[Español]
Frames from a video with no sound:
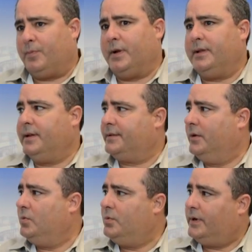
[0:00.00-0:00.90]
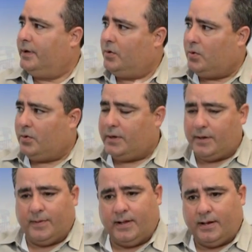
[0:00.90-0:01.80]
compañías se unen,
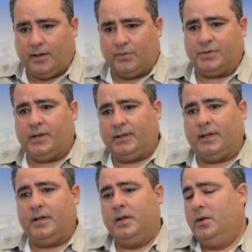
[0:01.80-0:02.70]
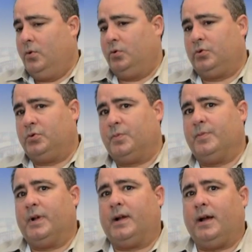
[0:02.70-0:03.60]
Goya, Iberia, Conchita, otros
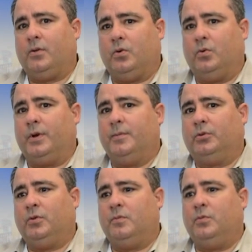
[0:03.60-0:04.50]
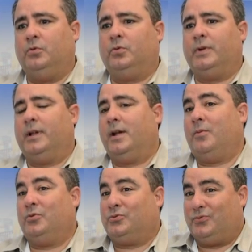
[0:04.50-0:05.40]
supermercados, los unimos todo el mundo y
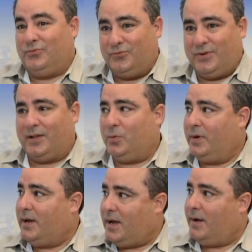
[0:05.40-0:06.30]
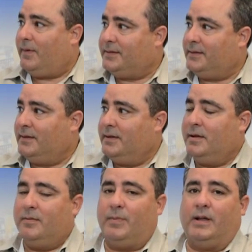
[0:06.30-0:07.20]
llenamos unas buenas habas
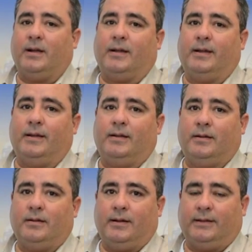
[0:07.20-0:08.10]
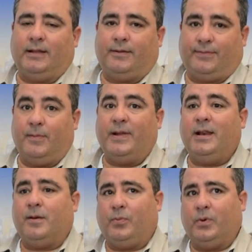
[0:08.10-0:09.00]
para que estas
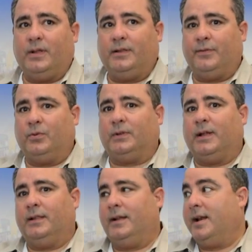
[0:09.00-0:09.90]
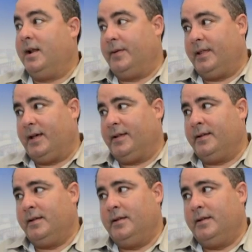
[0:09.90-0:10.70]
familias puedan disfrutar de las navidades.